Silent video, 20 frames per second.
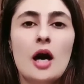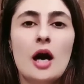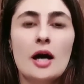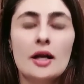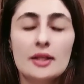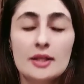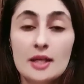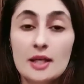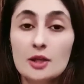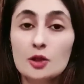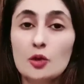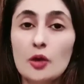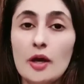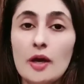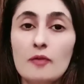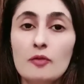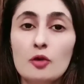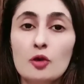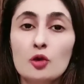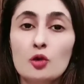हानिया जो
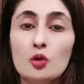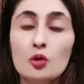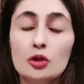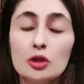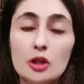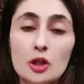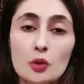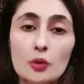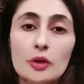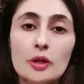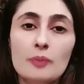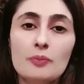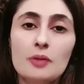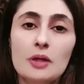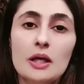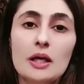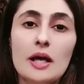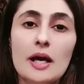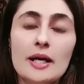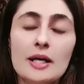है वो रोती हुई
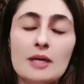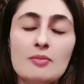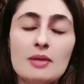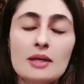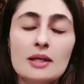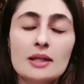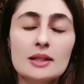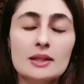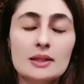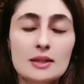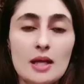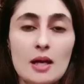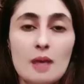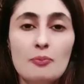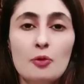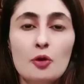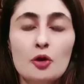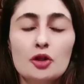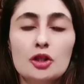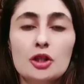अपनी गाड़ी में किस तरह
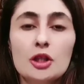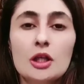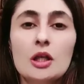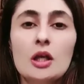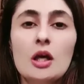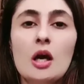पहुंची